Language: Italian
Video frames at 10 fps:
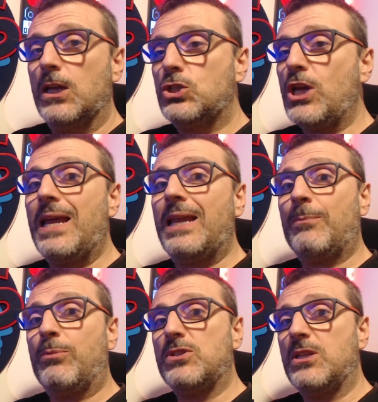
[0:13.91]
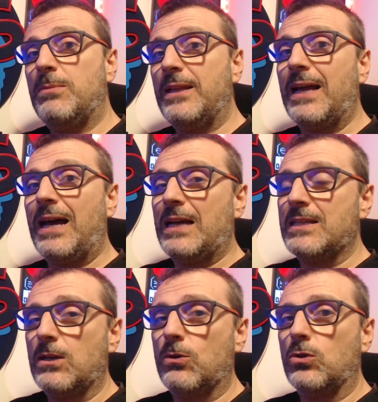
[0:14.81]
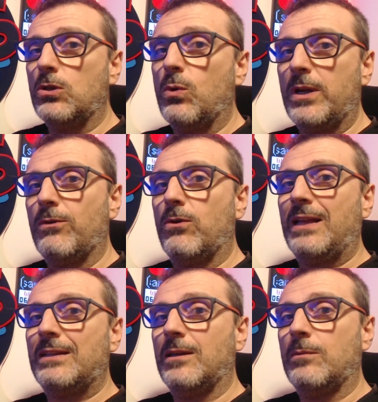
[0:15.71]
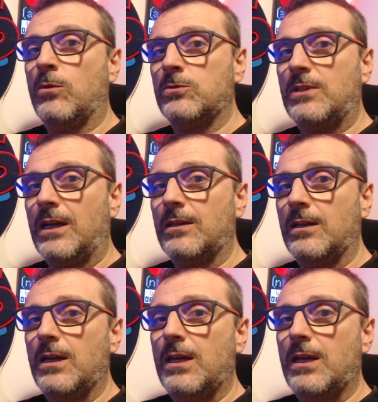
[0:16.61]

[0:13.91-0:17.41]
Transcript: c'è la possibilità, a seconda di quale volante montate,